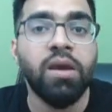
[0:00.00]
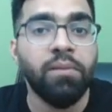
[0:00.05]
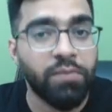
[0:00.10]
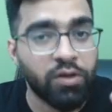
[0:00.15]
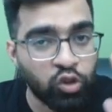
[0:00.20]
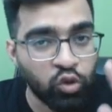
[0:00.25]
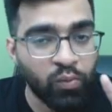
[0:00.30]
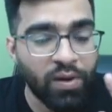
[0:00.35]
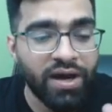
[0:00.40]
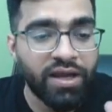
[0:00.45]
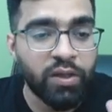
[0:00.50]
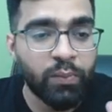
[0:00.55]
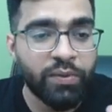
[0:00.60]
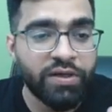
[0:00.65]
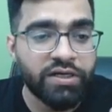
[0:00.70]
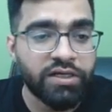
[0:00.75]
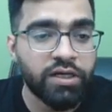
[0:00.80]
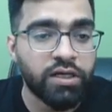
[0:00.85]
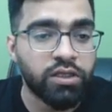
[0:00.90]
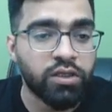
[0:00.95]
मैं दोबारा
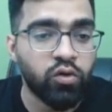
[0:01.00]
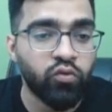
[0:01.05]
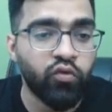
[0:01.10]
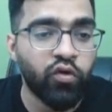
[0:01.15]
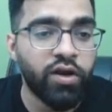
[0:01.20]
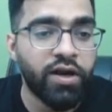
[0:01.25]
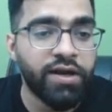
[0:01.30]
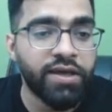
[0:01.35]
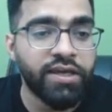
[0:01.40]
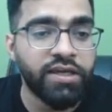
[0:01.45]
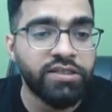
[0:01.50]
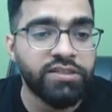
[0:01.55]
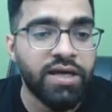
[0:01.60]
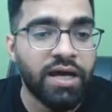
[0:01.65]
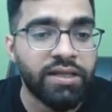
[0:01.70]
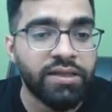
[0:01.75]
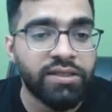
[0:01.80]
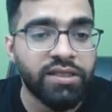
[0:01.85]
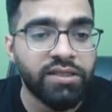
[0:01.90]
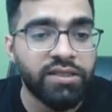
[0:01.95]
रिपीट करता हूँ वो लड़की
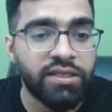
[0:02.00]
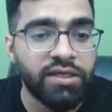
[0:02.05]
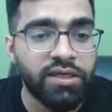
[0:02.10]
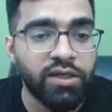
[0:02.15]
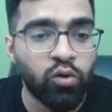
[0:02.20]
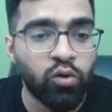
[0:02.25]
जानती थी कि